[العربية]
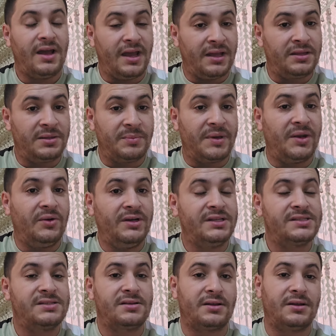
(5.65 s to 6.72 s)
أي ثمان
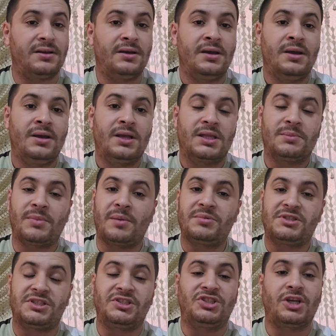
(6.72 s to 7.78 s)
عزا
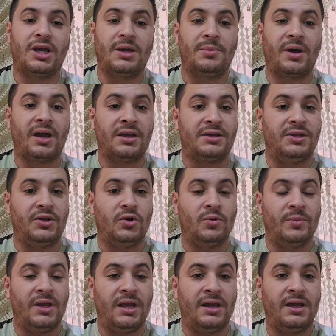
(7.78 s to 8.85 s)
ممش تجامق
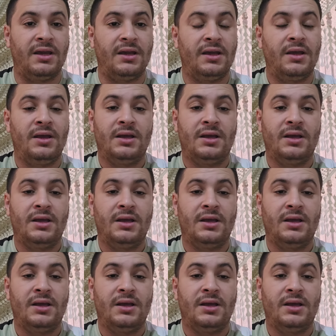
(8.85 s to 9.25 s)
كنو مليح